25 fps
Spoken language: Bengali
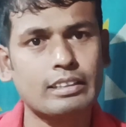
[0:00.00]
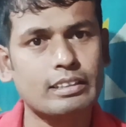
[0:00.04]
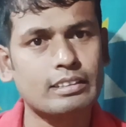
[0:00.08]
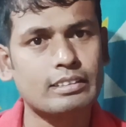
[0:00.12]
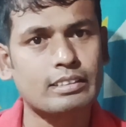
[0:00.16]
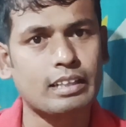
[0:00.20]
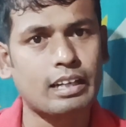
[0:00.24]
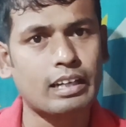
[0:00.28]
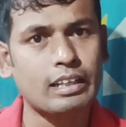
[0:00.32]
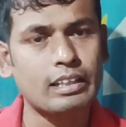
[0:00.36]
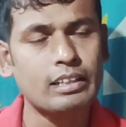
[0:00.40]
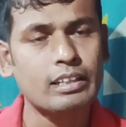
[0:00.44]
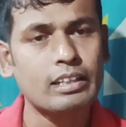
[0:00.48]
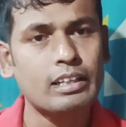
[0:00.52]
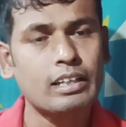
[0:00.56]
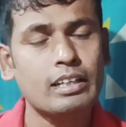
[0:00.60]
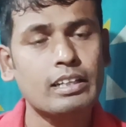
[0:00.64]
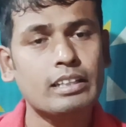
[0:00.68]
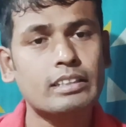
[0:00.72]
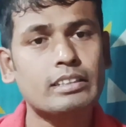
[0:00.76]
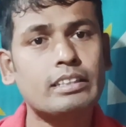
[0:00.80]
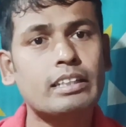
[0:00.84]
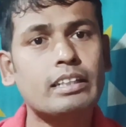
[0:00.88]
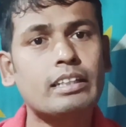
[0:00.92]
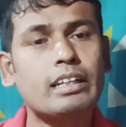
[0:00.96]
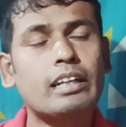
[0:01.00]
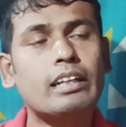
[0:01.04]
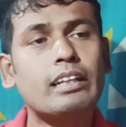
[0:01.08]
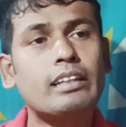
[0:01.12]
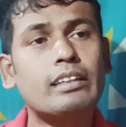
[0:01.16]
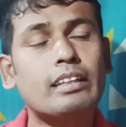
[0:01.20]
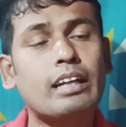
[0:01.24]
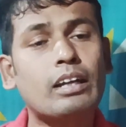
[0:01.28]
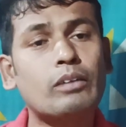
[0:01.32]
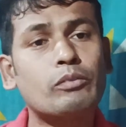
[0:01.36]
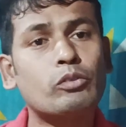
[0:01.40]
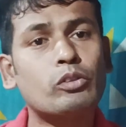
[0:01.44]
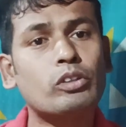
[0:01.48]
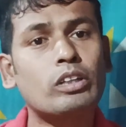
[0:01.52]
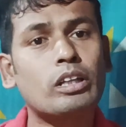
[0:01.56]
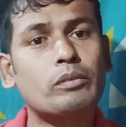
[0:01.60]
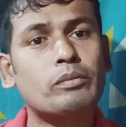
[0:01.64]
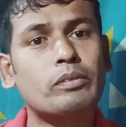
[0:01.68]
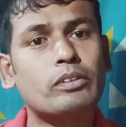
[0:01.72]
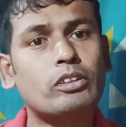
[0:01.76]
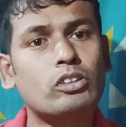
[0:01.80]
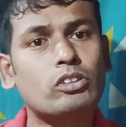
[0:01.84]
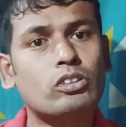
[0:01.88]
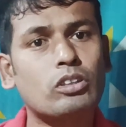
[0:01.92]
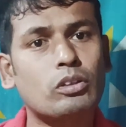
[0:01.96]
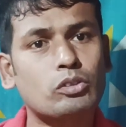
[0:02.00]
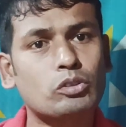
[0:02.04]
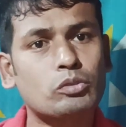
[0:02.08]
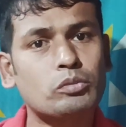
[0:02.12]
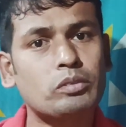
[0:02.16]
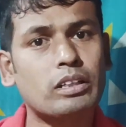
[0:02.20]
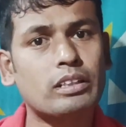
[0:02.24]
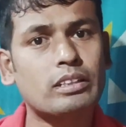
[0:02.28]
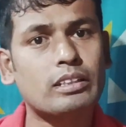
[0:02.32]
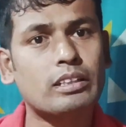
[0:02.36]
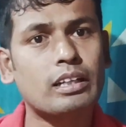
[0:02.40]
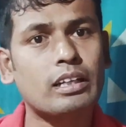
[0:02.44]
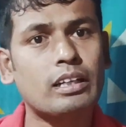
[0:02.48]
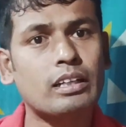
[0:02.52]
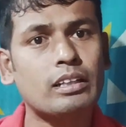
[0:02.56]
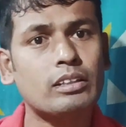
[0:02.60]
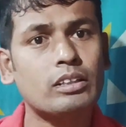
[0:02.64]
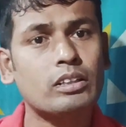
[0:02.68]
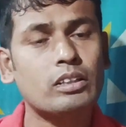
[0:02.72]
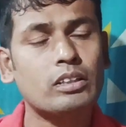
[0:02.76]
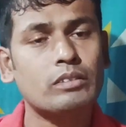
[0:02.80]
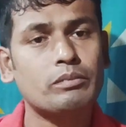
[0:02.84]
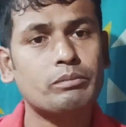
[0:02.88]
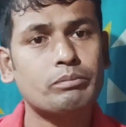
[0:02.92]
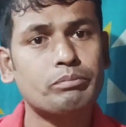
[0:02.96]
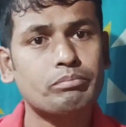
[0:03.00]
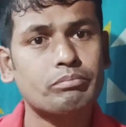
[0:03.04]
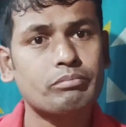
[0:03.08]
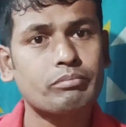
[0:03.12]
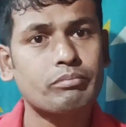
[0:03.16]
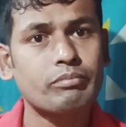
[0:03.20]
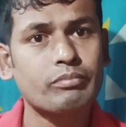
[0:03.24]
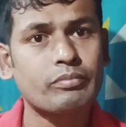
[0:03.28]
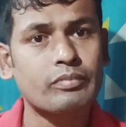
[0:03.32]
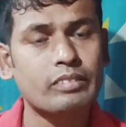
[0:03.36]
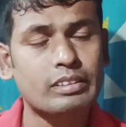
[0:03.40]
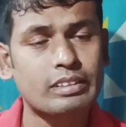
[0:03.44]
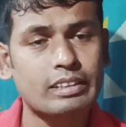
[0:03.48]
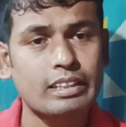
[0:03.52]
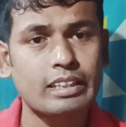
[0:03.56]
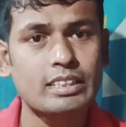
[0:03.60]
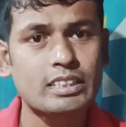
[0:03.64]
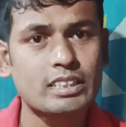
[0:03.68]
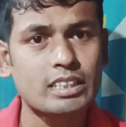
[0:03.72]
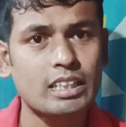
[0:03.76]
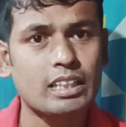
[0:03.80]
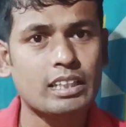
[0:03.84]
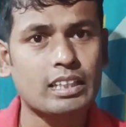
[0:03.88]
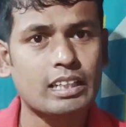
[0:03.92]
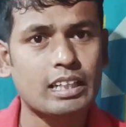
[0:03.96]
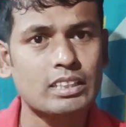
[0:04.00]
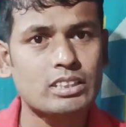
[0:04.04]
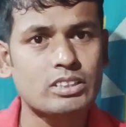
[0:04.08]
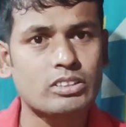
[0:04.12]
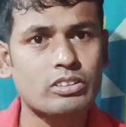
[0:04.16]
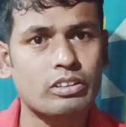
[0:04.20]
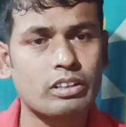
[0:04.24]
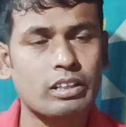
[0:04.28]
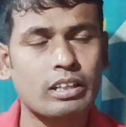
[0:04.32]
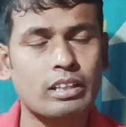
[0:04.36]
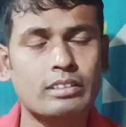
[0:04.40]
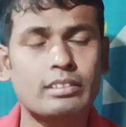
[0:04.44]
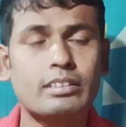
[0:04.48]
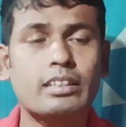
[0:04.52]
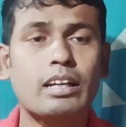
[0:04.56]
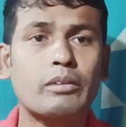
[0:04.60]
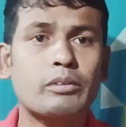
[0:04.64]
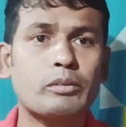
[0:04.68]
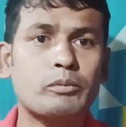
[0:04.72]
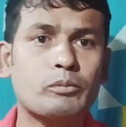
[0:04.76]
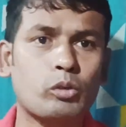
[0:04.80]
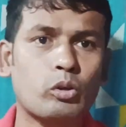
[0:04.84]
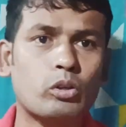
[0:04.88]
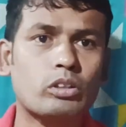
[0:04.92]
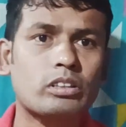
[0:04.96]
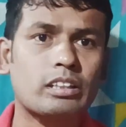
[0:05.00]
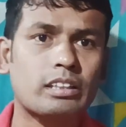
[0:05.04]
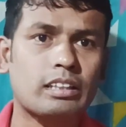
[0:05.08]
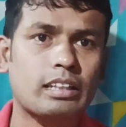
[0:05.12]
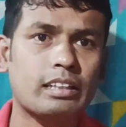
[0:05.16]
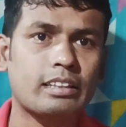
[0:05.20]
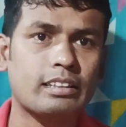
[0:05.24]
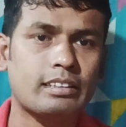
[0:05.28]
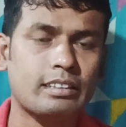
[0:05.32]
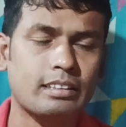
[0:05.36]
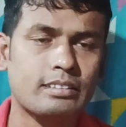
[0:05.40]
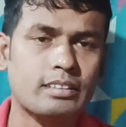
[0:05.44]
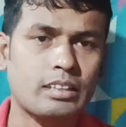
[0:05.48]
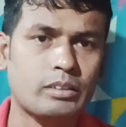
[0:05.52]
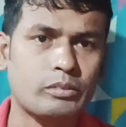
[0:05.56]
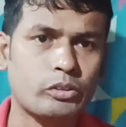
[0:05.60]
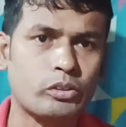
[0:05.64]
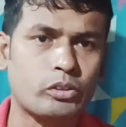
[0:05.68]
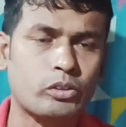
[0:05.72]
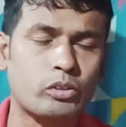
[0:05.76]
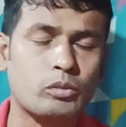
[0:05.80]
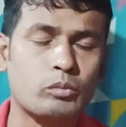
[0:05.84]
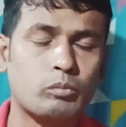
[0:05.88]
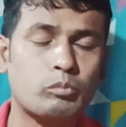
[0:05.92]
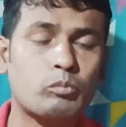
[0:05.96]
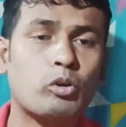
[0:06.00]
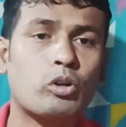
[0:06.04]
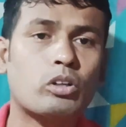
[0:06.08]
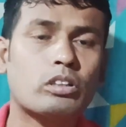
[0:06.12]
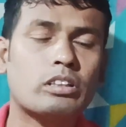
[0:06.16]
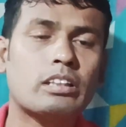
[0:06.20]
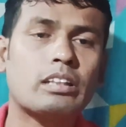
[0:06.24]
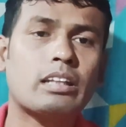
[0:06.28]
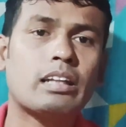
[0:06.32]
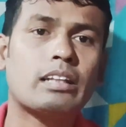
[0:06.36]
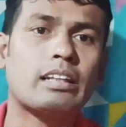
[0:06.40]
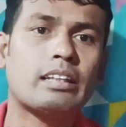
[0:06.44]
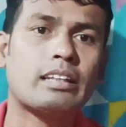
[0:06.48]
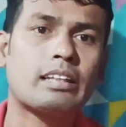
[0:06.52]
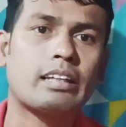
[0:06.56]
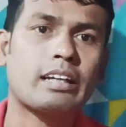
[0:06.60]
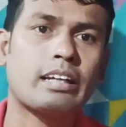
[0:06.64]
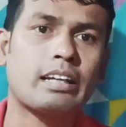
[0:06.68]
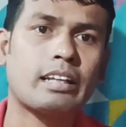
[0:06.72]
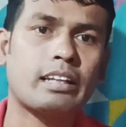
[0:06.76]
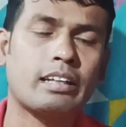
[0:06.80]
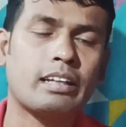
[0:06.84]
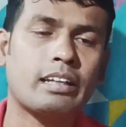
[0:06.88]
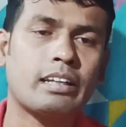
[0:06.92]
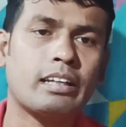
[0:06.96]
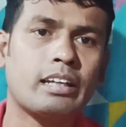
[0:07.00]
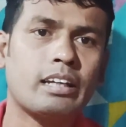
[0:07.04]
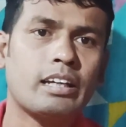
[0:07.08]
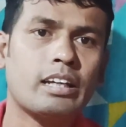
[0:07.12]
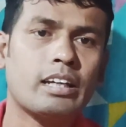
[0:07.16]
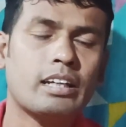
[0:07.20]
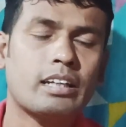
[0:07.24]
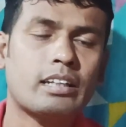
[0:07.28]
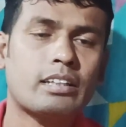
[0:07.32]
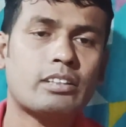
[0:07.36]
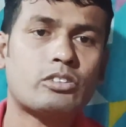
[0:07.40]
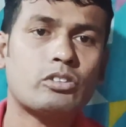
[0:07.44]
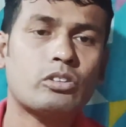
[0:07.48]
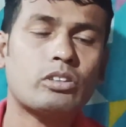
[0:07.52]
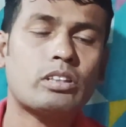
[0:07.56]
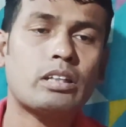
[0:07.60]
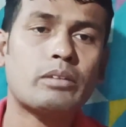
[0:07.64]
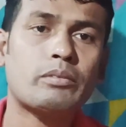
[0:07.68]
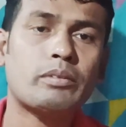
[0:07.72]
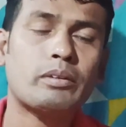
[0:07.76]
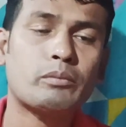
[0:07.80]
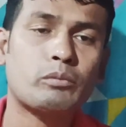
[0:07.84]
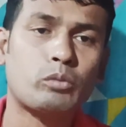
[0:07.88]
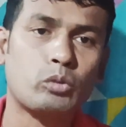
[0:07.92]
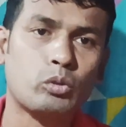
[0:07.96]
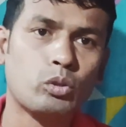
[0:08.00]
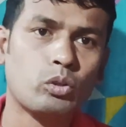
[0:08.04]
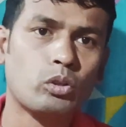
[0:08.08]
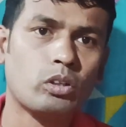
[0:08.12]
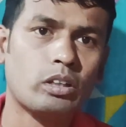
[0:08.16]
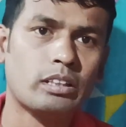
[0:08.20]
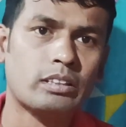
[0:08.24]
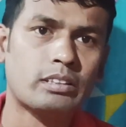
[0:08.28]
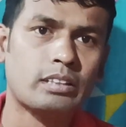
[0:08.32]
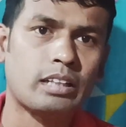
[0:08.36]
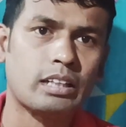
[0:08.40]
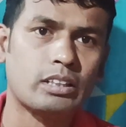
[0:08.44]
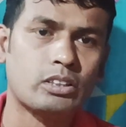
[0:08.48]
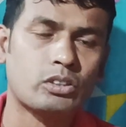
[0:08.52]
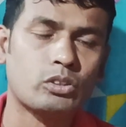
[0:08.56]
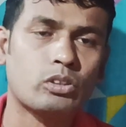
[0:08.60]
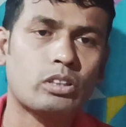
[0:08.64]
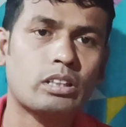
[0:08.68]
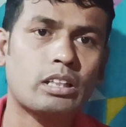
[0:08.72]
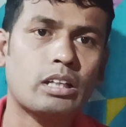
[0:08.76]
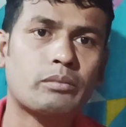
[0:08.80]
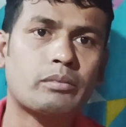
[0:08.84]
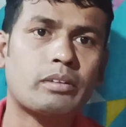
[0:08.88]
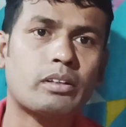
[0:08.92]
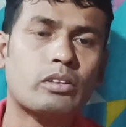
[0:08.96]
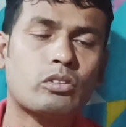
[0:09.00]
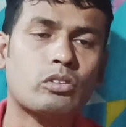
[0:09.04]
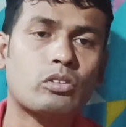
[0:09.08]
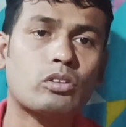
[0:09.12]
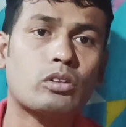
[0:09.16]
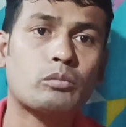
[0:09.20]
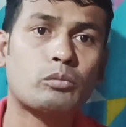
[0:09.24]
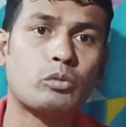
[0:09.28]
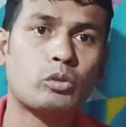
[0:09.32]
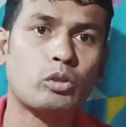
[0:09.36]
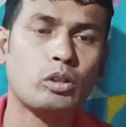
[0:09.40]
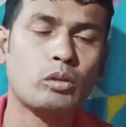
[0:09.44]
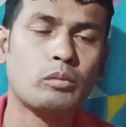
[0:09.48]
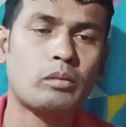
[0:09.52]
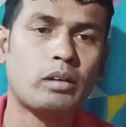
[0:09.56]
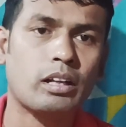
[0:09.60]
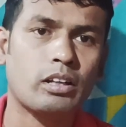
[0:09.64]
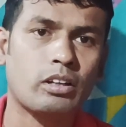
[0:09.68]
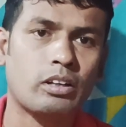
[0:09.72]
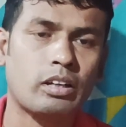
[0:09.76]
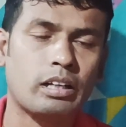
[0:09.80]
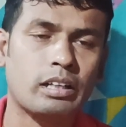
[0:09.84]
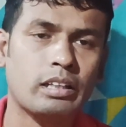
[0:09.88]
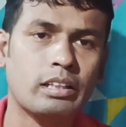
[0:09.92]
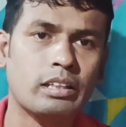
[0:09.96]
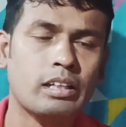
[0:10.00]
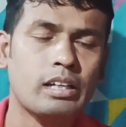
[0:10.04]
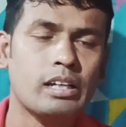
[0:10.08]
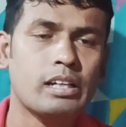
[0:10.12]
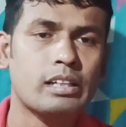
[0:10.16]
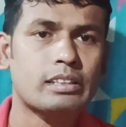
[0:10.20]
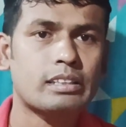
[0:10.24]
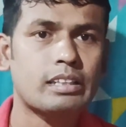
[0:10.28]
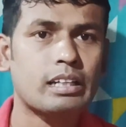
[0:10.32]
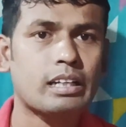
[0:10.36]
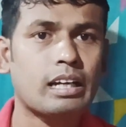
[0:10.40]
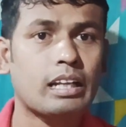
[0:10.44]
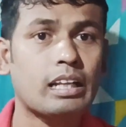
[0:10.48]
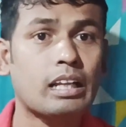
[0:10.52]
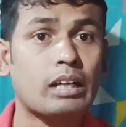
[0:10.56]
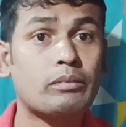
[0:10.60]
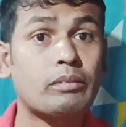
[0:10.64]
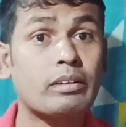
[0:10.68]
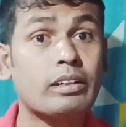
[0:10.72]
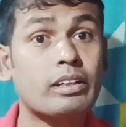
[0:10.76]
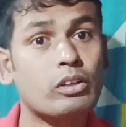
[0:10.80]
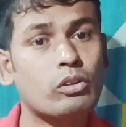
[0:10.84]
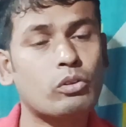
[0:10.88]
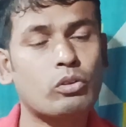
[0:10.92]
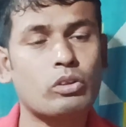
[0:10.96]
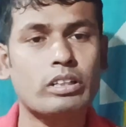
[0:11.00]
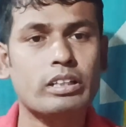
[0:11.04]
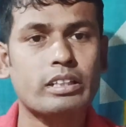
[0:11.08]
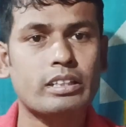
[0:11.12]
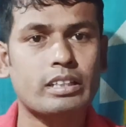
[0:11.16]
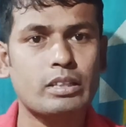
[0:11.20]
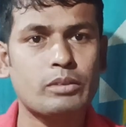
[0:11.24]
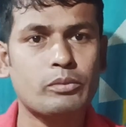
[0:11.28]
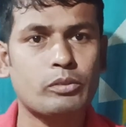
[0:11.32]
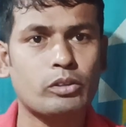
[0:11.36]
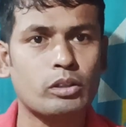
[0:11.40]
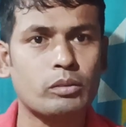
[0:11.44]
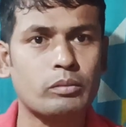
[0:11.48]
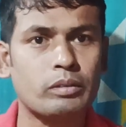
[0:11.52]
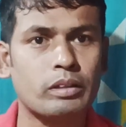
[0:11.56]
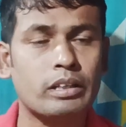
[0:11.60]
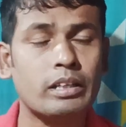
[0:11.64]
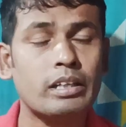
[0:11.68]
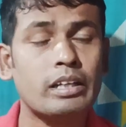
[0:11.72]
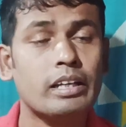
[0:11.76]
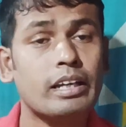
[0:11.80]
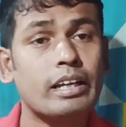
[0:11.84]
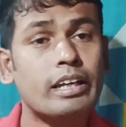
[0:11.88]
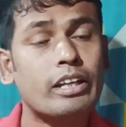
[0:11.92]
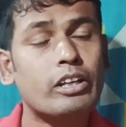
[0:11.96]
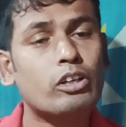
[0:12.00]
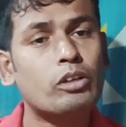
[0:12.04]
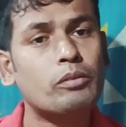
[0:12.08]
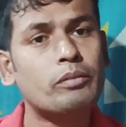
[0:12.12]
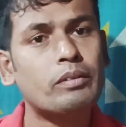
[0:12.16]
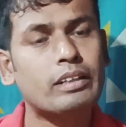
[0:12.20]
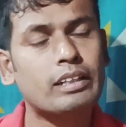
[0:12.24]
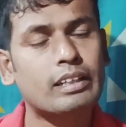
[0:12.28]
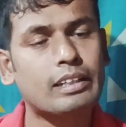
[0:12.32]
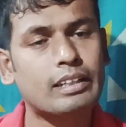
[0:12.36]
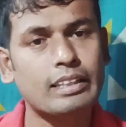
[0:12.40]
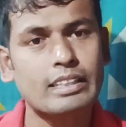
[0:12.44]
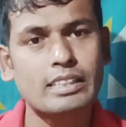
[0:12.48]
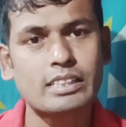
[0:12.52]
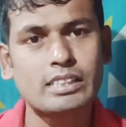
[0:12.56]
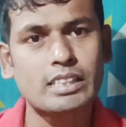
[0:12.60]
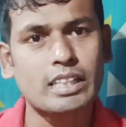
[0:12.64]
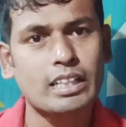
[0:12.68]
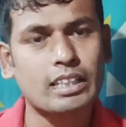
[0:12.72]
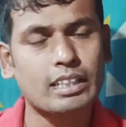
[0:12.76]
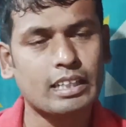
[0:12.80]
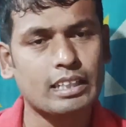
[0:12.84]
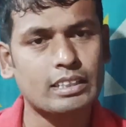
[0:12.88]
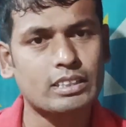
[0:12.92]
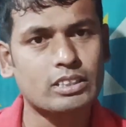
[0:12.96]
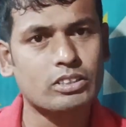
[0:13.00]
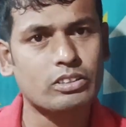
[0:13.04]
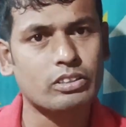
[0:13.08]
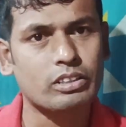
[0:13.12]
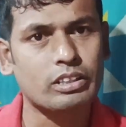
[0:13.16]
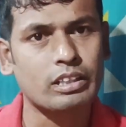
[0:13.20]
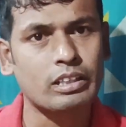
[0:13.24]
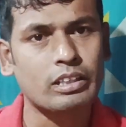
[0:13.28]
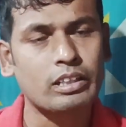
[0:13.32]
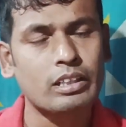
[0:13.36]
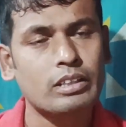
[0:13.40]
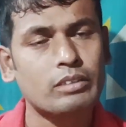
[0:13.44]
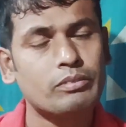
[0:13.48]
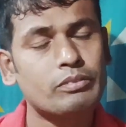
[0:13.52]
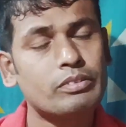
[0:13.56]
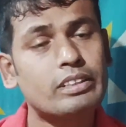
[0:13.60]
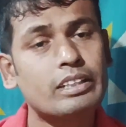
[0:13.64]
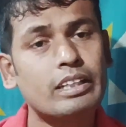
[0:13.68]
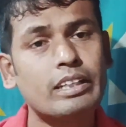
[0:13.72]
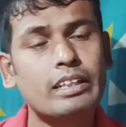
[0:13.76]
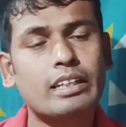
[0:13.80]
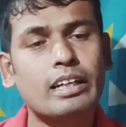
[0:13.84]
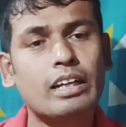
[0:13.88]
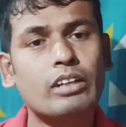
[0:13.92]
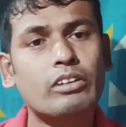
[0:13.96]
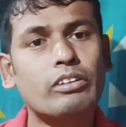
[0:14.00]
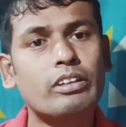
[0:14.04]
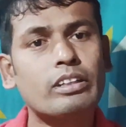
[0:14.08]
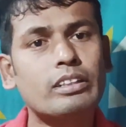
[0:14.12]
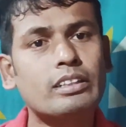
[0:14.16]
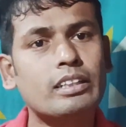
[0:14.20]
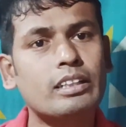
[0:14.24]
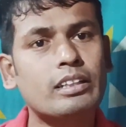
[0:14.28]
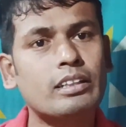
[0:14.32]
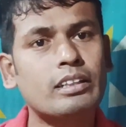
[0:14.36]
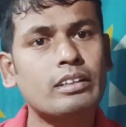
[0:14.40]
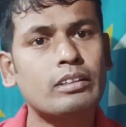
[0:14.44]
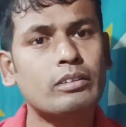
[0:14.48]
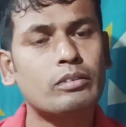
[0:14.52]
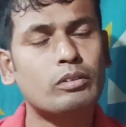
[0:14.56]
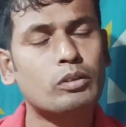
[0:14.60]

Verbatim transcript: দিতে চায় সেখানে তার মনের ভেতর সবসময় একটা টেনশান কাজ করে যে আমি বক্তৃতা দিতে যাব বক্তৃতা দিতে গেলে যদি আমার ভুল হয়ে যায় যদি আমার কোনো ভুল ভাল হয় সেখানে আমাকে লোকে কি বলবে এরকম একটা টেনশান কাজ করে সেই কারণে সে